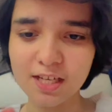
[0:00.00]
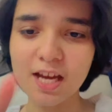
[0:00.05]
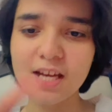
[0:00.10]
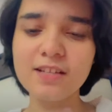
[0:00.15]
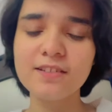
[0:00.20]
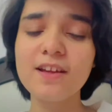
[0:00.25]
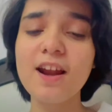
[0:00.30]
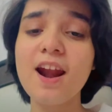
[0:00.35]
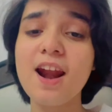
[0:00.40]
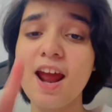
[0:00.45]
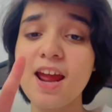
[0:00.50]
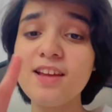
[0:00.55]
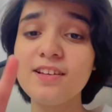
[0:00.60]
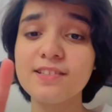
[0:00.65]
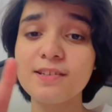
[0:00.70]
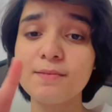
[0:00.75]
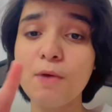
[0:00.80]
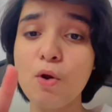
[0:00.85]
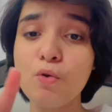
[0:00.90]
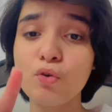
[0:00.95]
आठ हजार इज
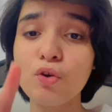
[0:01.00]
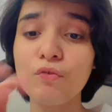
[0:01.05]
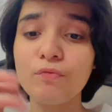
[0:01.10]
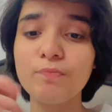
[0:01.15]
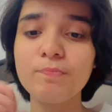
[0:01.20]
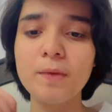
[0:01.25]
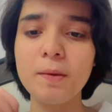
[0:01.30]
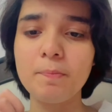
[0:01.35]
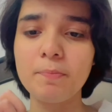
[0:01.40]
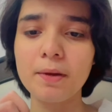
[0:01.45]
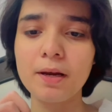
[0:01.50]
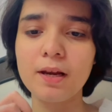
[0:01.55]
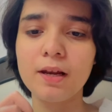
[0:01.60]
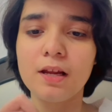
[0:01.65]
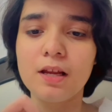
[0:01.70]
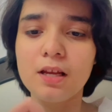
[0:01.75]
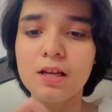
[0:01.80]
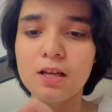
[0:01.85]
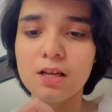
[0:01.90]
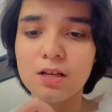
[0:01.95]
नाइस अमाउंट ऑफ पीपल
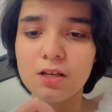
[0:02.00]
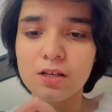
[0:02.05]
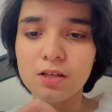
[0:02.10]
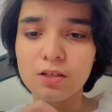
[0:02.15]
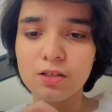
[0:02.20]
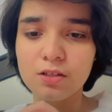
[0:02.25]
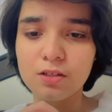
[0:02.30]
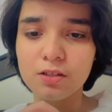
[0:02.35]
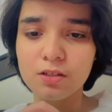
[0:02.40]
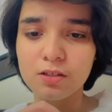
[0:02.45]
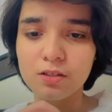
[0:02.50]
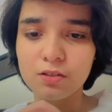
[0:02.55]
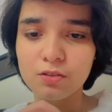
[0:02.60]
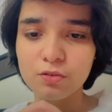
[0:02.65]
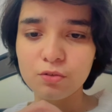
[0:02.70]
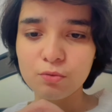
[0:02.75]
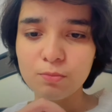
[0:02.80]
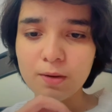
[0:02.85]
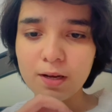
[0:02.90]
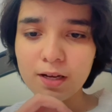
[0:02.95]

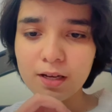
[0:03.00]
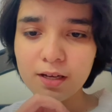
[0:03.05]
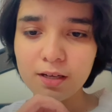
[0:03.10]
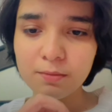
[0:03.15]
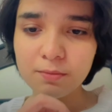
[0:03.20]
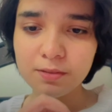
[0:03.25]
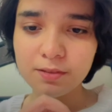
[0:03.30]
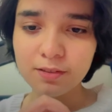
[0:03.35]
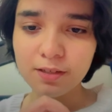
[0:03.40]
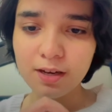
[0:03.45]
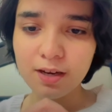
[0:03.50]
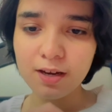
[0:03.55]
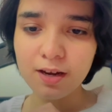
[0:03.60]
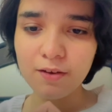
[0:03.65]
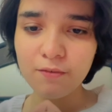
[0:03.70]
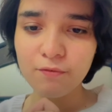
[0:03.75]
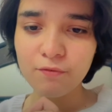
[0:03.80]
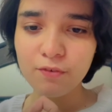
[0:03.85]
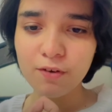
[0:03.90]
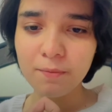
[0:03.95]
शुभांकर मिश्रा
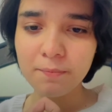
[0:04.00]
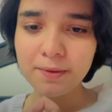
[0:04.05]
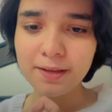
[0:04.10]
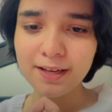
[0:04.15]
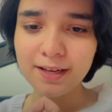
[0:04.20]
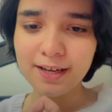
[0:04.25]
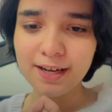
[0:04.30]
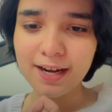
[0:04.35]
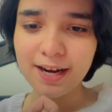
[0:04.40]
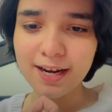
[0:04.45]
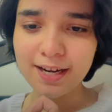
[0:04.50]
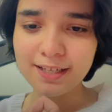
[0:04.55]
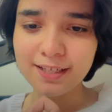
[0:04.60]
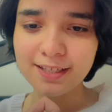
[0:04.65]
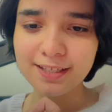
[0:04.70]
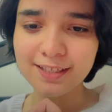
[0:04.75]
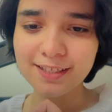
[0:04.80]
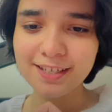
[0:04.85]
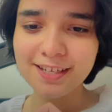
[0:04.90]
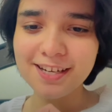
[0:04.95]
लव फ्रॉम
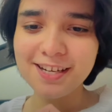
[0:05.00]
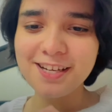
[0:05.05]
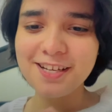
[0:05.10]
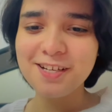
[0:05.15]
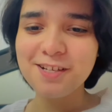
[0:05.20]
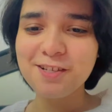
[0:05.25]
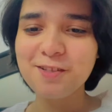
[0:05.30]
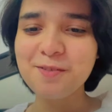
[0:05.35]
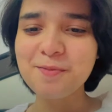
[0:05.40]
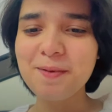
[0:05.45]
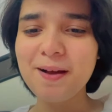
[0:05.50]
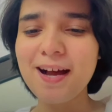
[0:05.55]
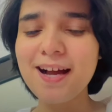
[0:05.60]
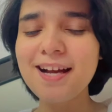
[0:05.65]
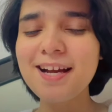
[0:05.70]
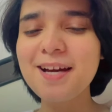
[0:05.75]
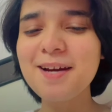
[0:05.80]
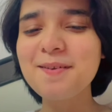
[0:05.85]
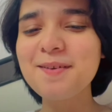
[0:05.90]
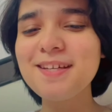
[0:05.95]
इंग्लैंड
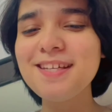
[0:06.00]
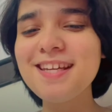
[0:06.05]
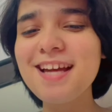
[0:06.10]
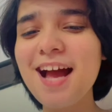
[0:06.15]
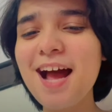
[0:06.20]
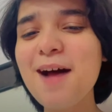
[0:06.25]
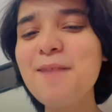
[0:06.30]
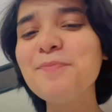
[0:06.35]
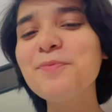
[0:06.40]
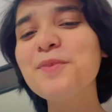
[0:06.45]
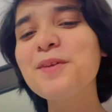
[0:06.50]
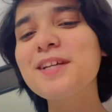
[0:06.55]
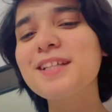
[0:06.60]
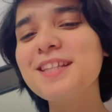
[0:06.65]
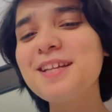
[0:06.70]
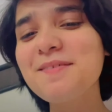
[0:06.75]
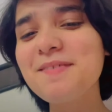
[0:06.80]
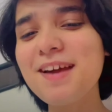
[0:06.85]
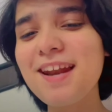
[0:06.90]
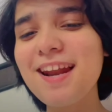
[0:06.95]
शुभांकर भैया आप तो
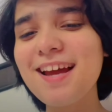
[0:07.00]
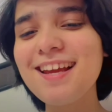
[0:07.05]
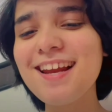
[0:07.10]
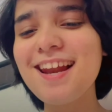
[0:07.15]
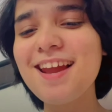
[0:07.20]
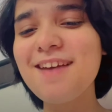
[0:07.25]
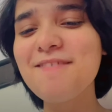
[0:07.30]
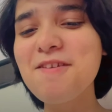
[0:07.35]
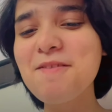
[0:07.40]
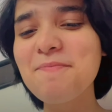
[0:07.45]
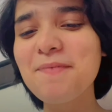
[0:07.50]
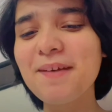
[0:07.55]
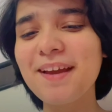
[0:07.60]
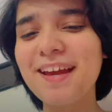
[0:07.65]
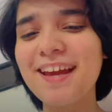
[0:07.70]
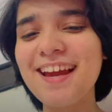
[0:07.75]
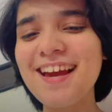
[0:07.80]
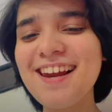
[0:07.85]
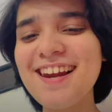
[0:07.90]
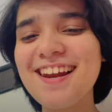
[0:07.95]
एकदम अलग ही लेवल पे
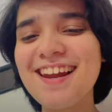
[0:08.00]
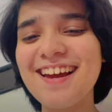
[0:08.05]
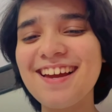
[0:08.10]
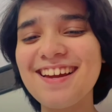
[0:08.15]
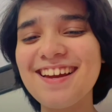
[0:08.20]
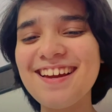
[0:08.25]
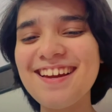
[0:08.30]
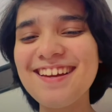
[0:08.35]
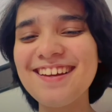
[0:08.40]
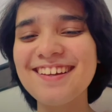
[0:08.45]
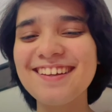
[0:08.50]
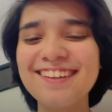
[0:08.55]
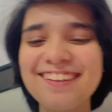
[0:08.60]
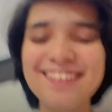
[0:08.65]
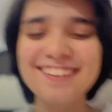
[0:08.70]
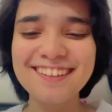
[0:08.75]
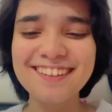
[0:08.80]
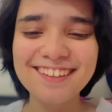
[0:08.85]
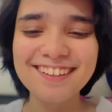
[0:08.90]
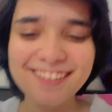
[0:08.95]
खेल रहे हैं
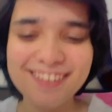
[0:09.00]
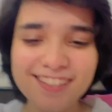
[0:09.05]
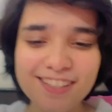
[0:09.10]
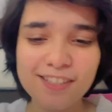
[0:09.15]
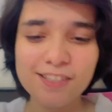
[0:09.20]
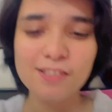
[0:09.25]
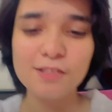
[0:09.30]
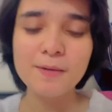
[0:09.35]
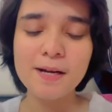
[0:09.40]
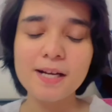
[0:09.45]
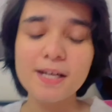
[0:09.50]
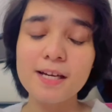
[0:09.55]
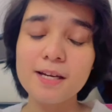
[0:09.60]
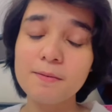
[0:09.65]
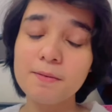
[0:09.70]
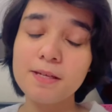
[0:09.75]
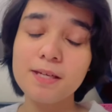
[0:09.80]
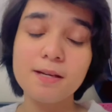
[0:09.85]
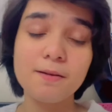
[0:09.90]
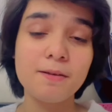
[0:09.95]

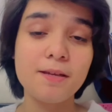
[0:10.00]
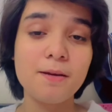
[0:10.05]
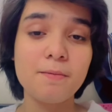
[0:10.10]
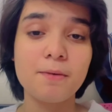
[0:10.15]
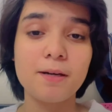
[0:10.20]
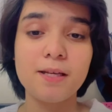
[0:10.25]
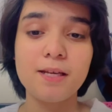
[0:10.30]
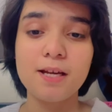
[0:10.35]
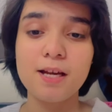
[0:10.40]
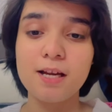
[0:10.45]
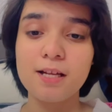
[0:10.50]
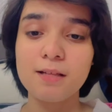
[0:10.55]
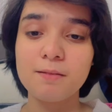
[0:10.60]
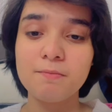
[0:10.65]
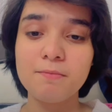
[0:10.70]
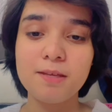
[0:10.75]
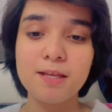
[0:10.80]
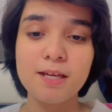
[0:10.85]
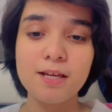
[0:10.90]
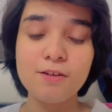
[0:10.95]
शुभांकर भैया भैया बढ़िया
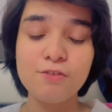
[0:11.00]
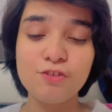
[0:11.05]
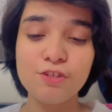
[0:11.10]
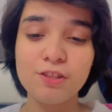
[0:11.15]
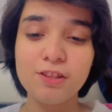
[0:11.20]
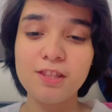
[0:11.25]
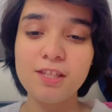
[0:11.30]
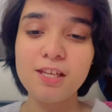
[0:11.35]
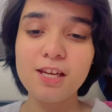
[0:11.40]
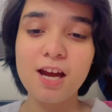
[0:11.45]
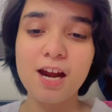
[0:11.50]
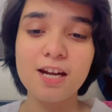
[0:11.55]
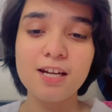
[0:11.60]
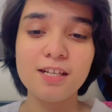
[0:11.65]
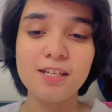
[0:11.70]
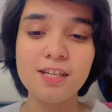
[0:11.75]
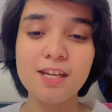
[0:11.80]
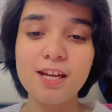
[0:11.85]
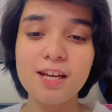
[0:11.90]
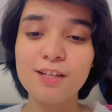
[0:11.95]
आदमी हैं जितनी
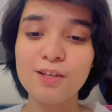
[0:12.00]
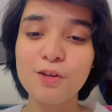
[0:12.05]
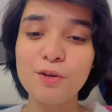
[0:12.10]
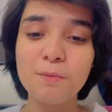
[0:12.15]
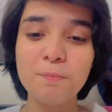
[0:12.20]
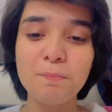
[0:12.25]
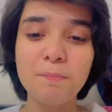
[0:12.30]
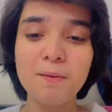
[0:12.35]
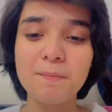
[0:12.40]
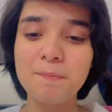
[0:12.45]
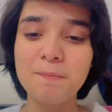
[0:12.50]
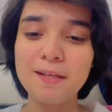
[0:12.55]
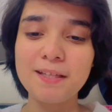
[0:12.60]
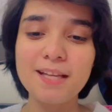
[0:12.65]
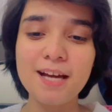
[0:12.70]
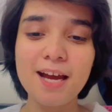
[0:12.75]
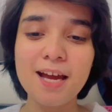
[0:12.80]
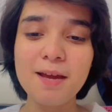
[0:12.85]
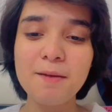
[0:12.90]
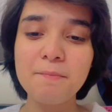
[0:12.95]
आंटियाँ इनके ऊपर
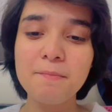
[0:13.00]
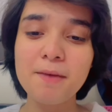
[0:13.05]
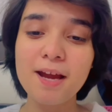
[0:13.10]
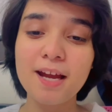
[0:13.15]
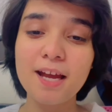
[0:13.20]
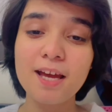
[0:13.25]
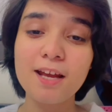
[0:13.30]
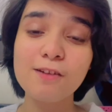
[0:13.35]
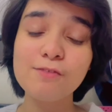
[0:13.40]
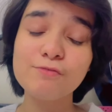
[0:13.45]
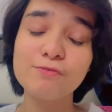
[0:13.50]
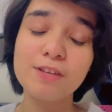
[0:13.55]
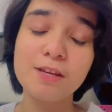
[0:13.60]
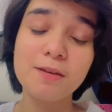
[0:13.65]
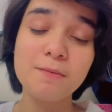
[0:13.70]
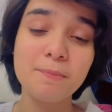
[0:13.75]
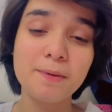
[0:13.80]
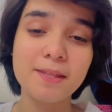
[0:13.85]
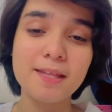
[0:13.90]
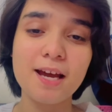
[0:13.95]
फिदा हैं मैं कह रहा हूँ
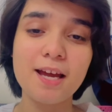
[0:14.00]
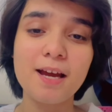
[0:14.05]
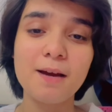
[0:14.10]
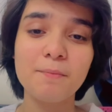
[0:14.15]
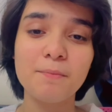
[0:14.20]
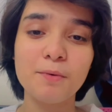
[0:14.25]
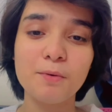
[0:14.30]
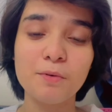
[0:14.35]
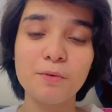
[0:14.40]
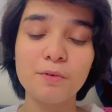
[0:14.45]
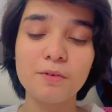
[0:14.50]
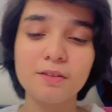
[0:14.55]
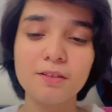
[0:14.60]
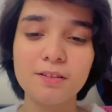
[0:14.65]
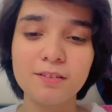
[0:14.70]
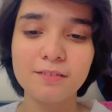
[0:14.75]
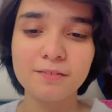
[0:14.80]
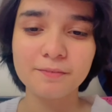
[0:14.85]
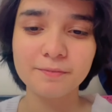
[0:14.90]
सही फिदा हैं आप लोग